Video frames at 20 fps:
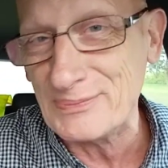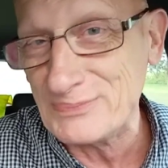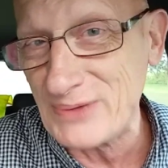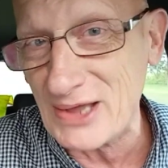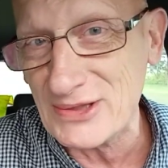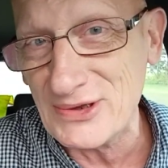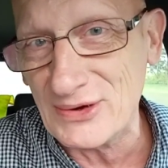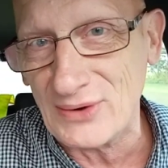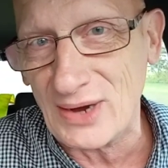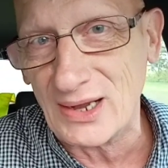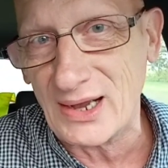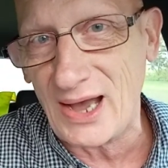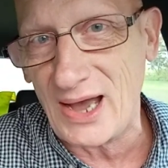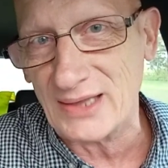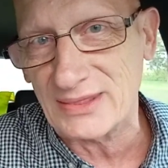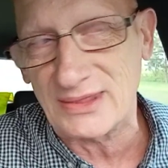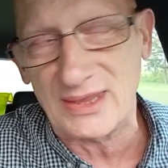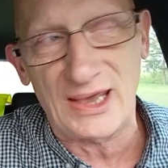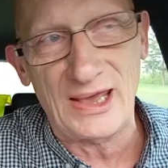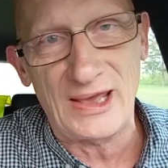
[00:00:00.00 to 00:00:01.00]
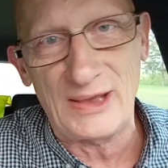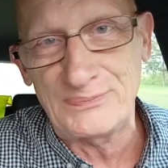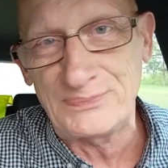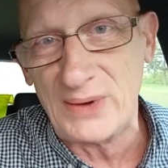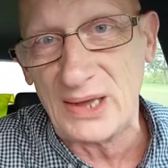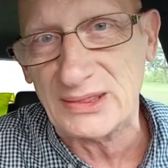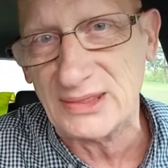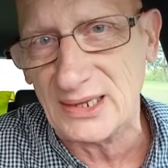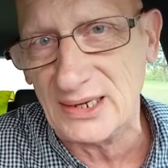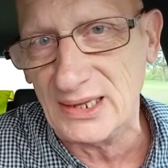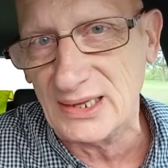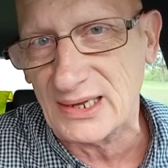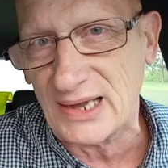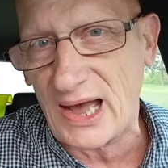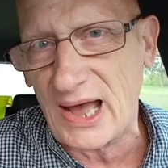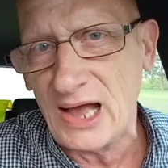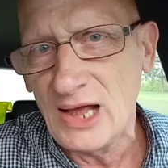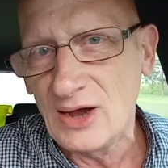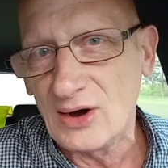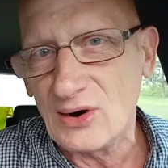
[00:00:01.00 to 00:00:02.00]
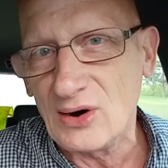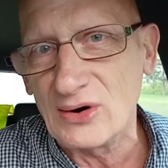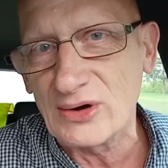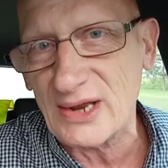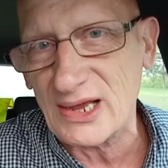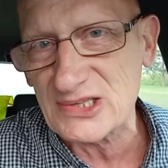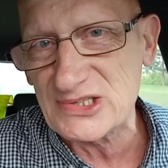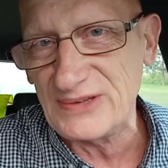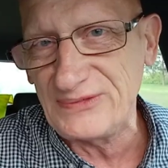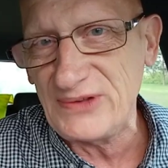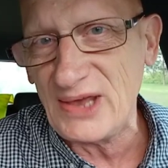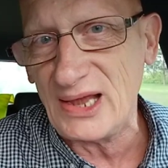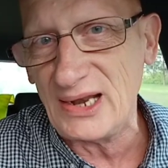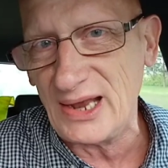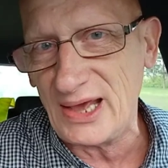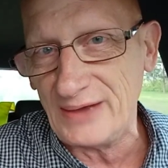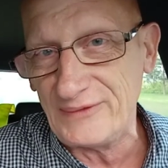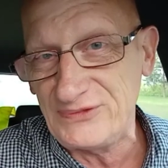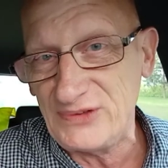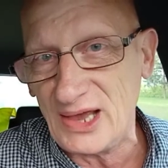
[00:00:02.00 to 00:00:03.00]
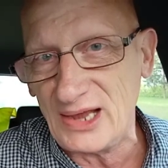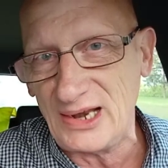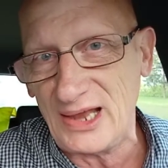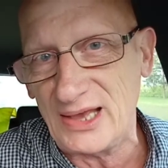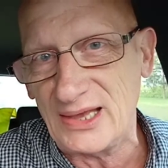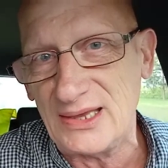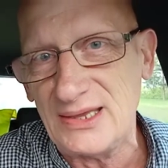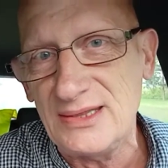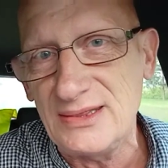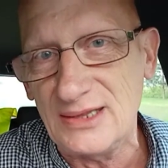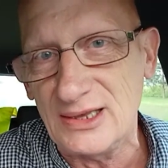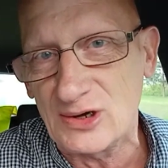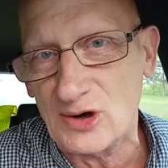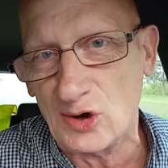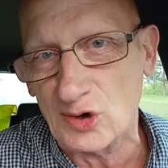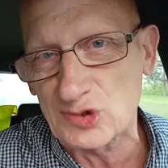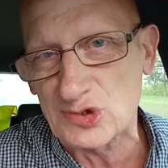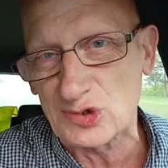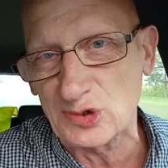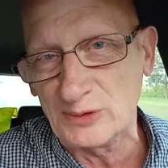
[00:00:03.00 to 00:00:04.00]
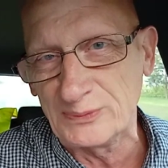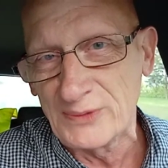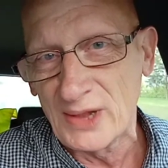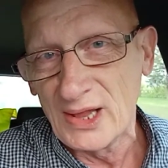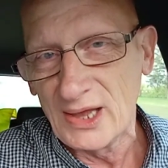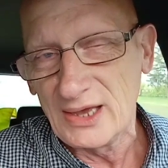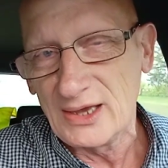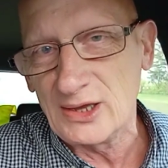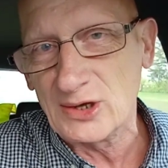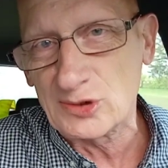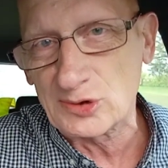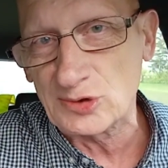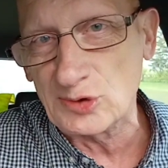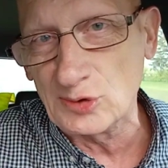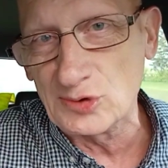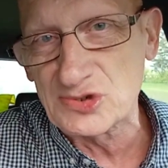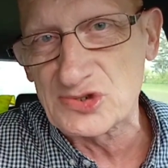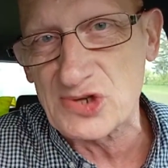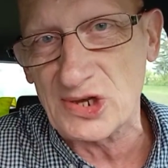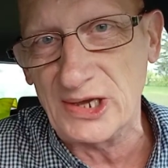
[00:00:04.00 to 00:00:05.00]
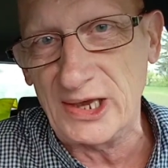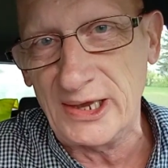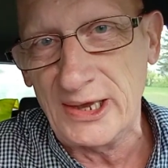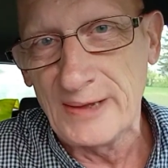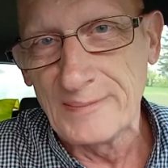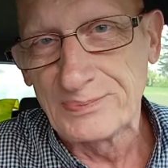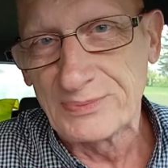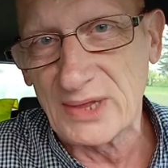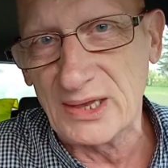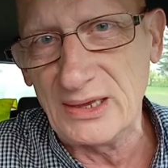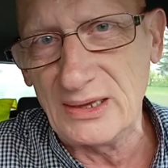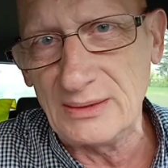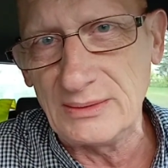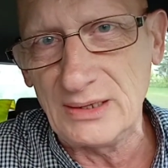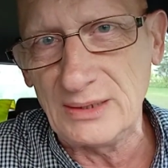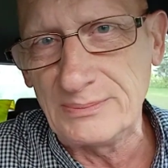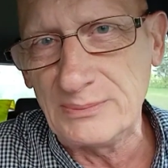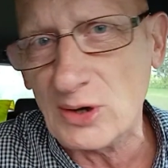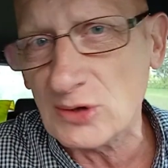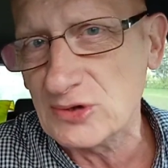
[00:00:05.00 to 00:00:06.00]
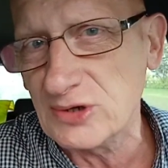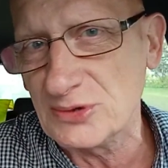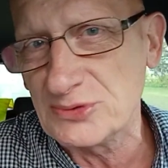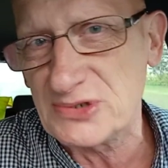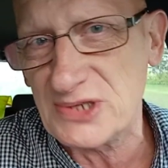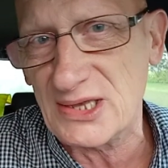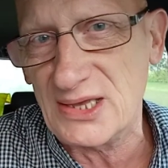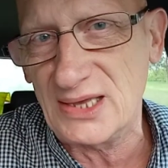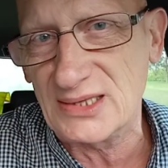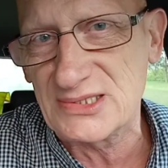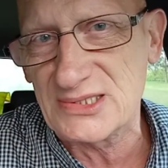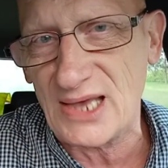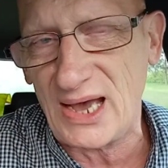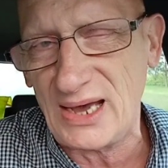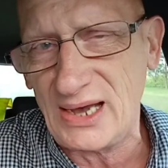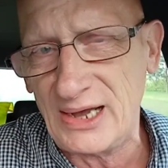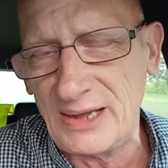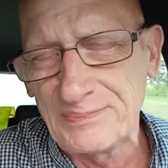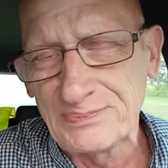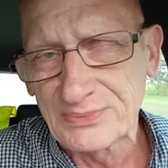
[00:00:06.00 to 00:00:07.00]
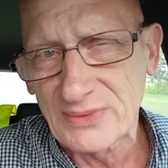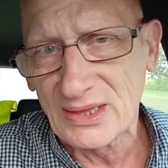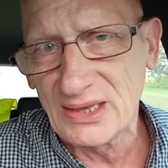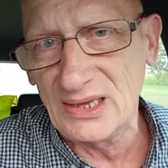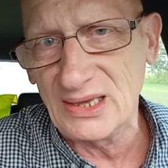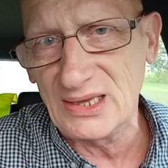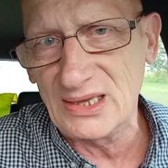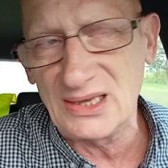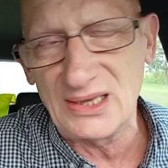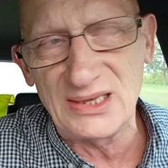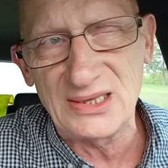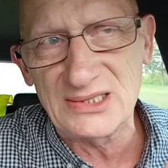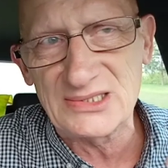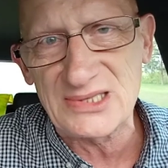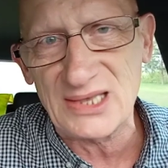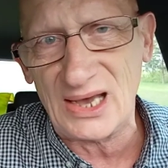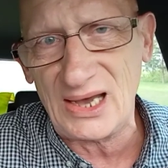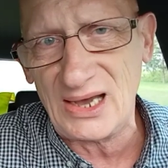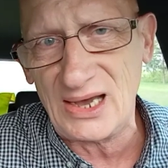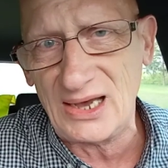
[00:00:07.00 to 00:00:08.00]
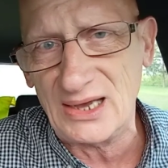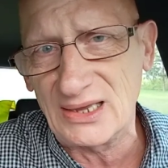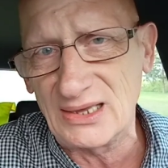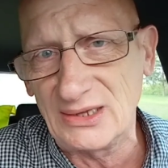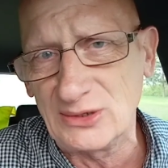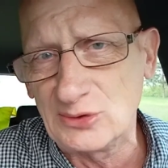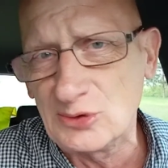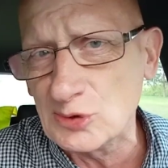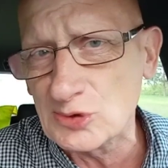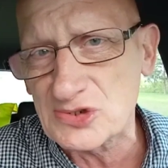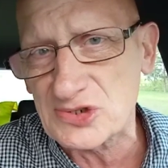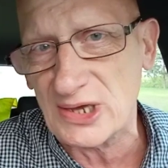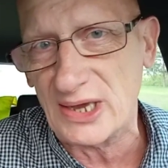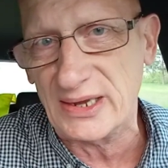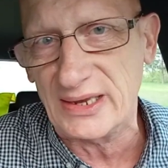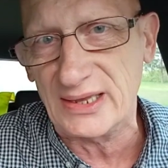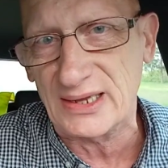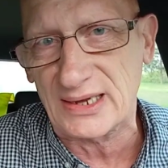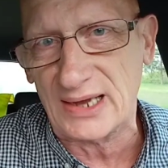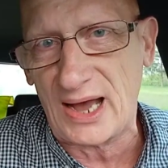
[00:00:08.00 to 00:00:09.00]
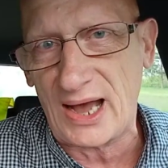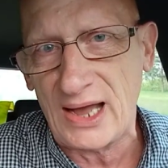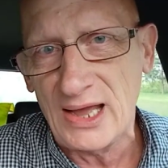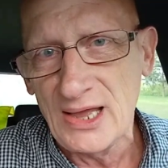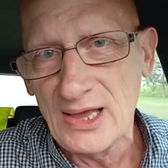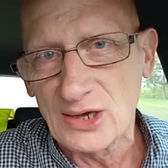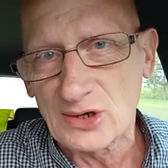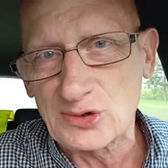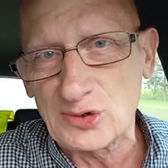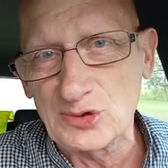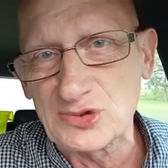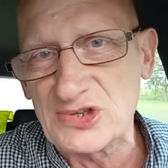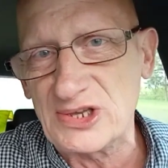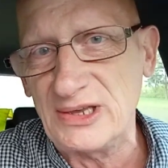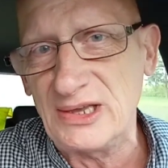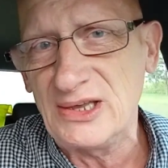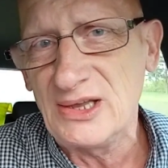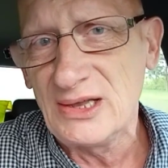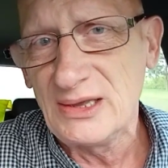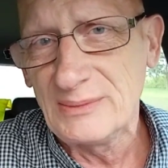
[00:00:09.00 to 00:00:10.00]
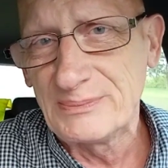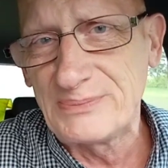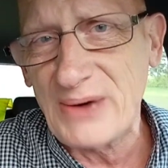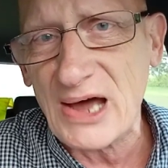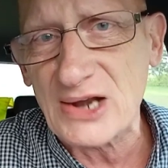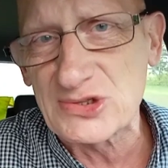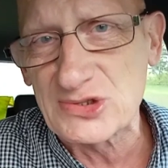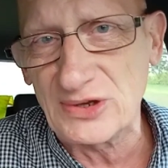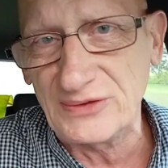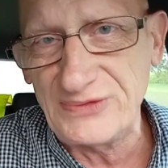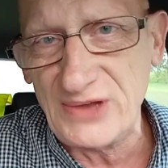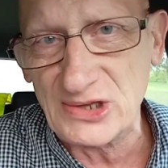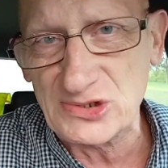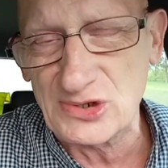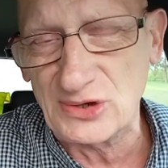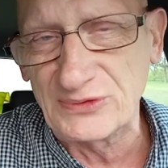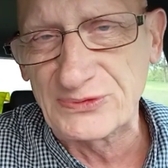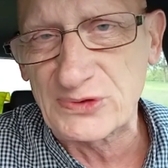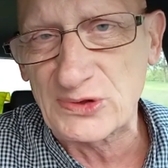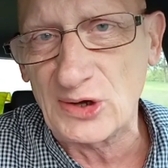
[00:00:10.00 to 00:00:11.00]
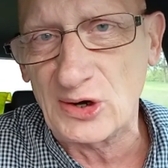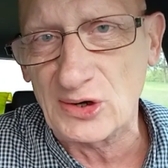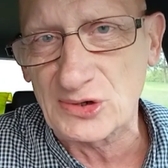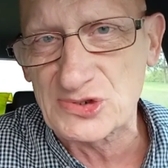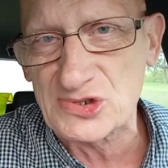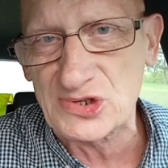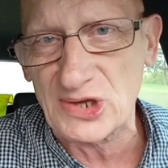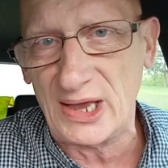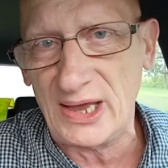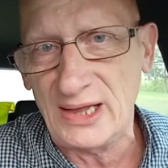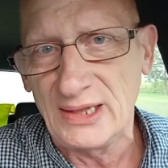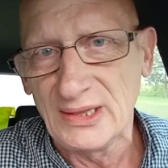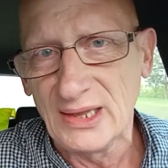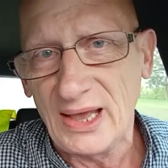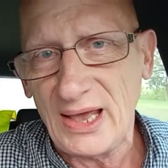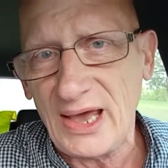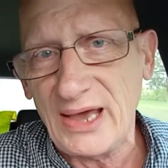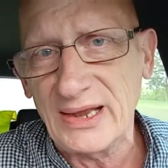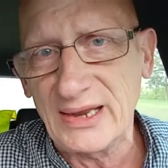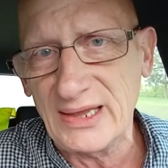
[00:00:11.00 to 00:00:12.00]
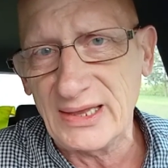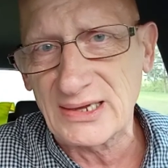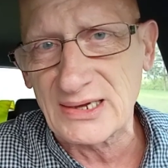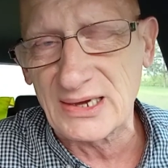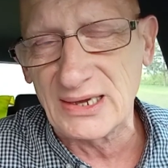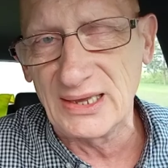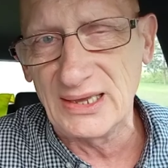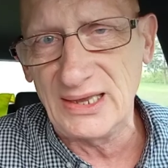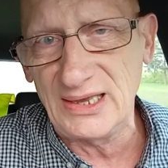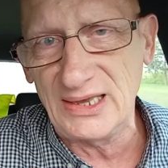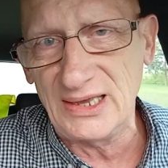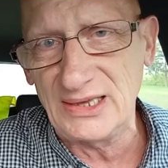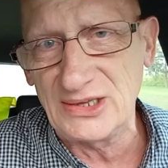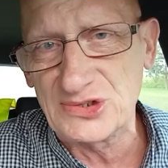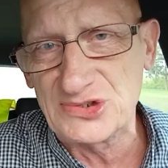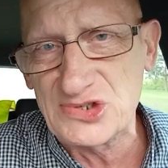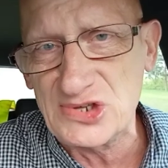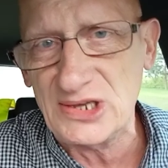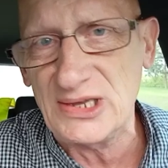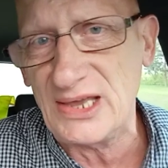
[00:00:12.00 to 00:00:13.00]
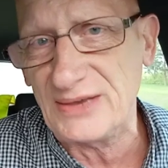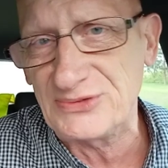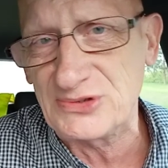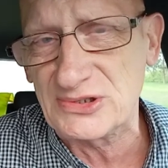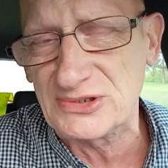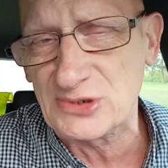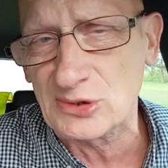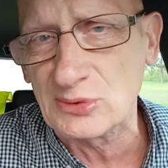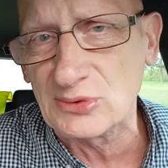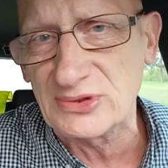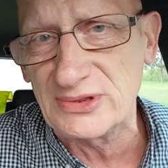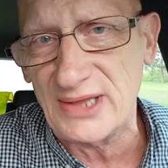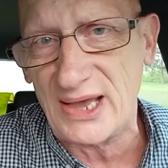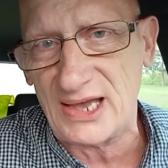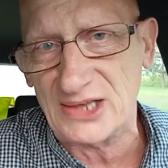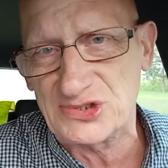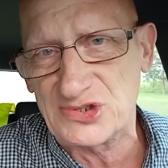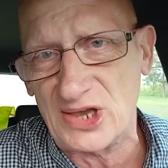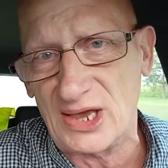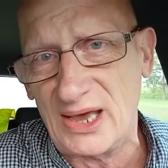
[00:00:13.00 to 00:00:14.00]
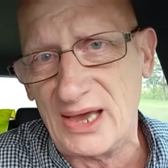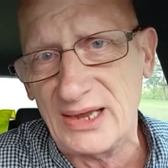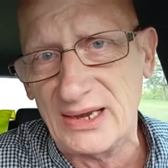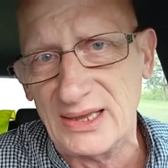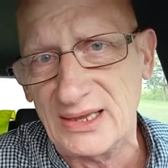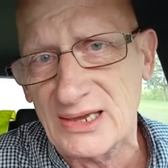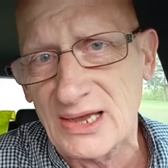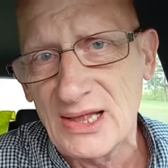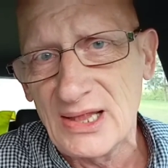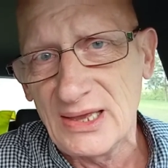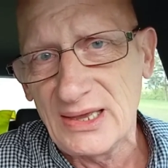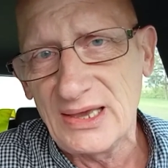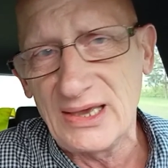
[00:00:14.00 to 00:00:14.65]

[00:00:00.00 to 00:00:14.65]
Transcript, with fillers: panią Agatę, Patryka oraz wiele, wiele innych osób, e, którzy e, modlą się za, za duszę Eryka, którzy bardzo wierzą w to, że Eryk żyje wśród nas, że Eryk